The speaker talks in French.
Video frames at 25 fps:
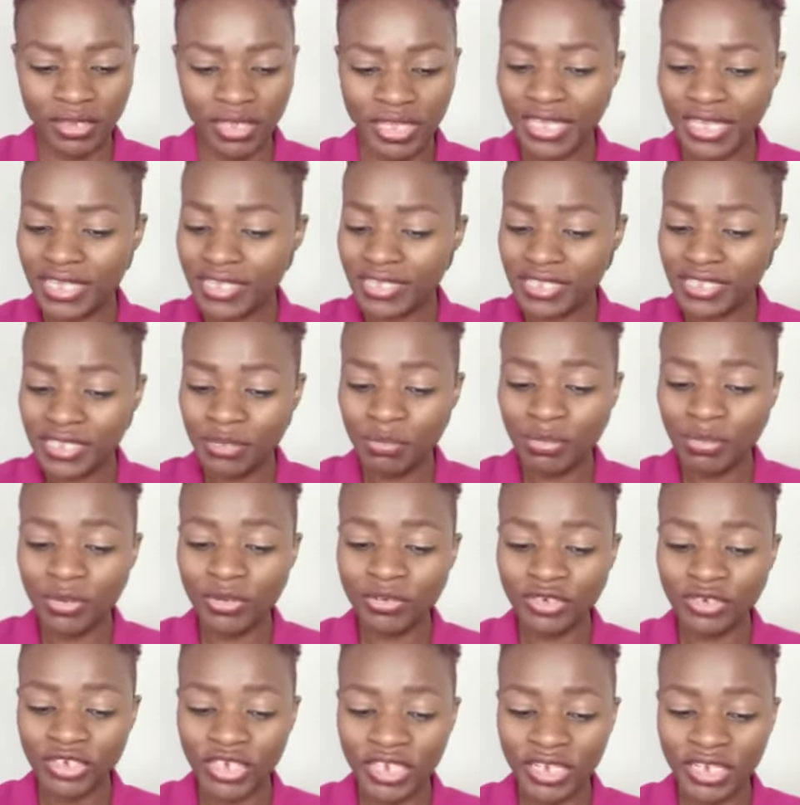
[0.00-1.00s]
et si
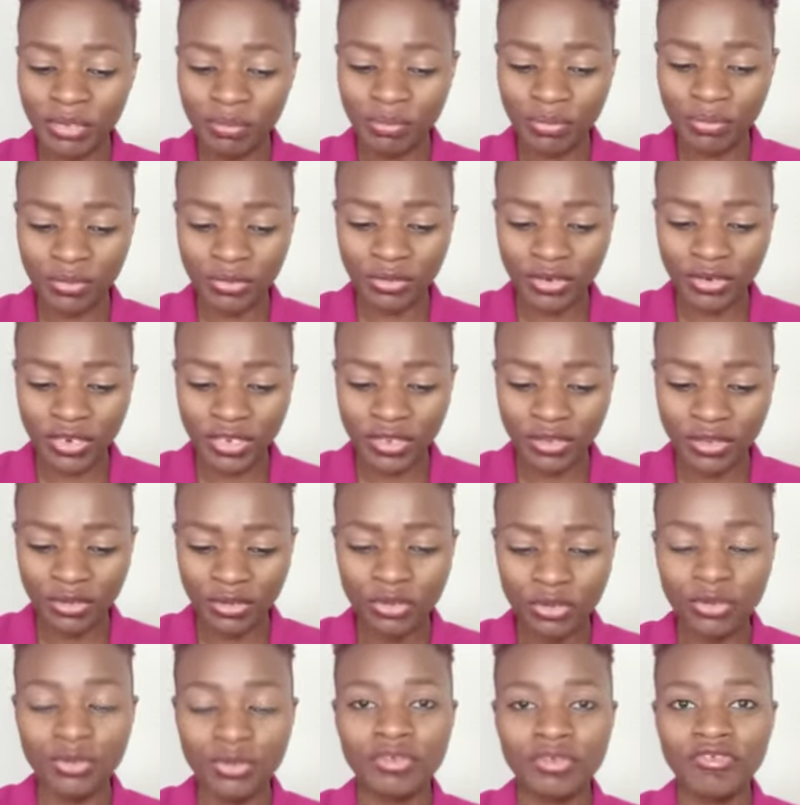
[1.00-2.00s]
blanche à l'épaule
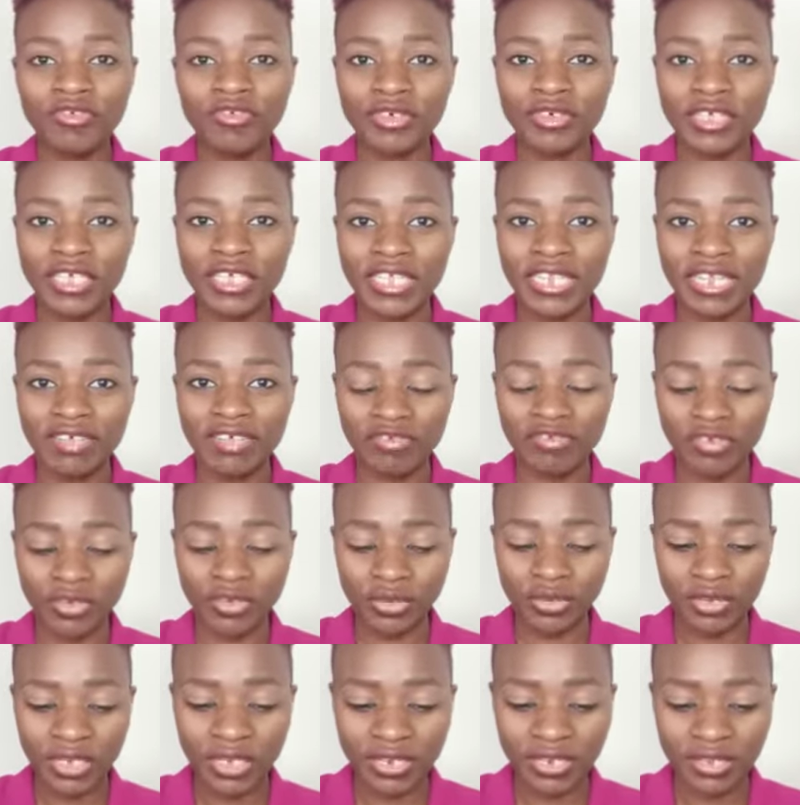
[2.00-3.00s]
que le vent qui la
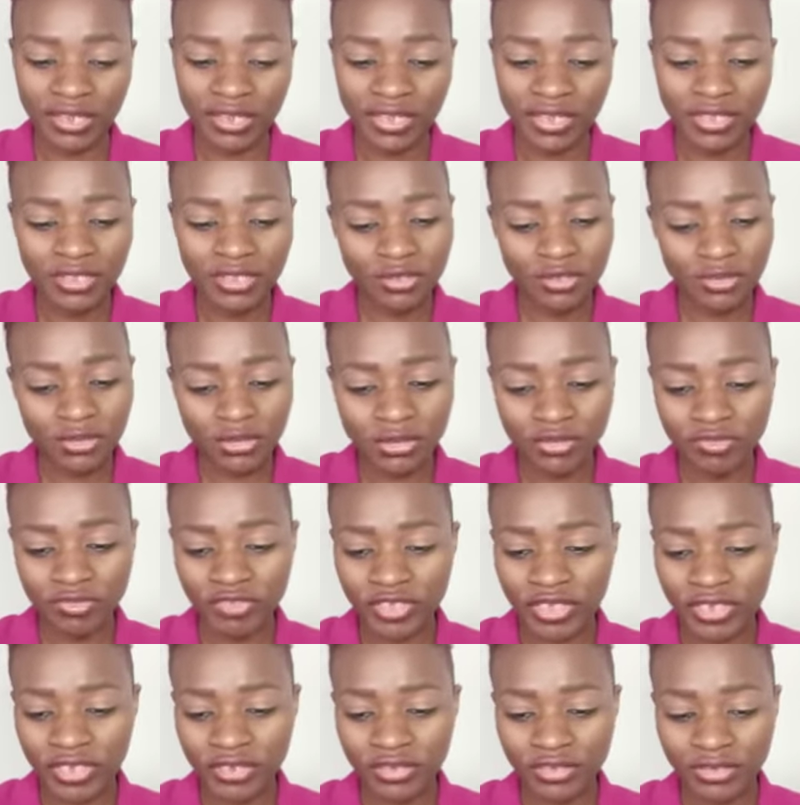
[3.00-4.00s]
frôle s'en
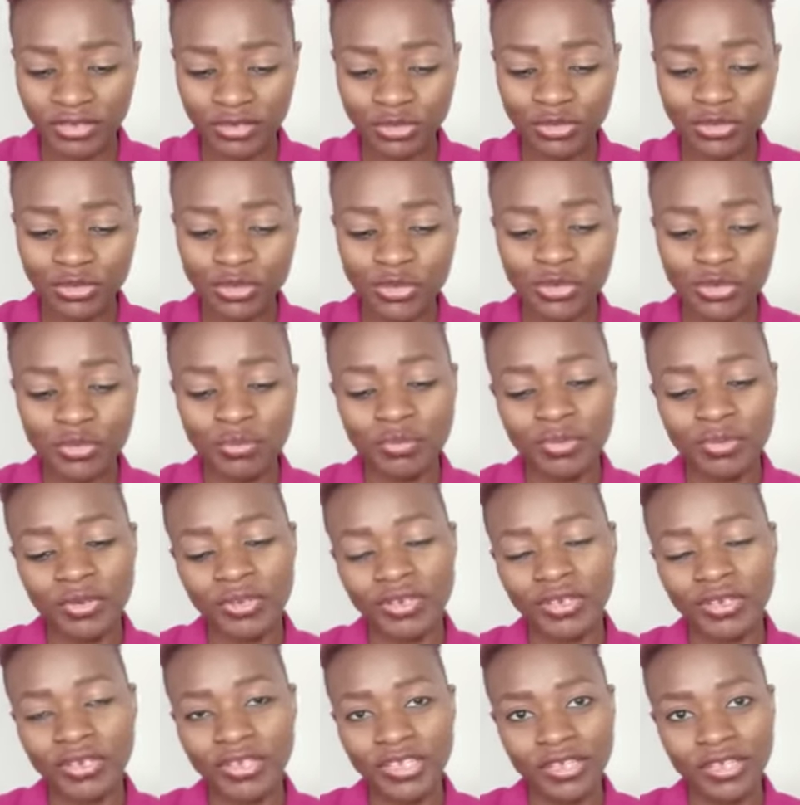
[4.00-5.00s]
souvient jusqu'au
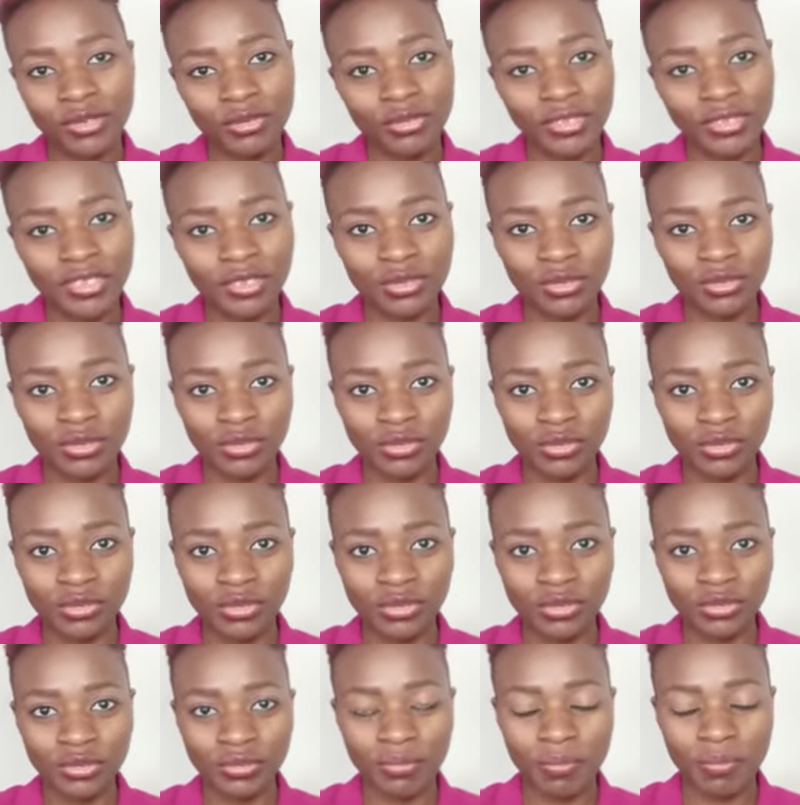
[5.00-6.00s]
pôle et le dit au
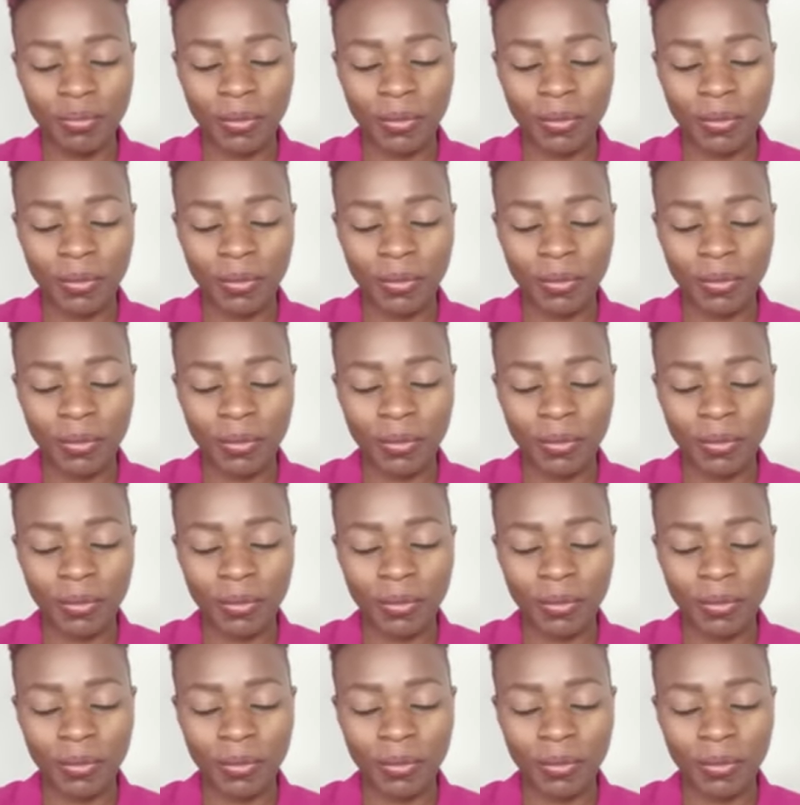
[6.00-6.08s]
roseau.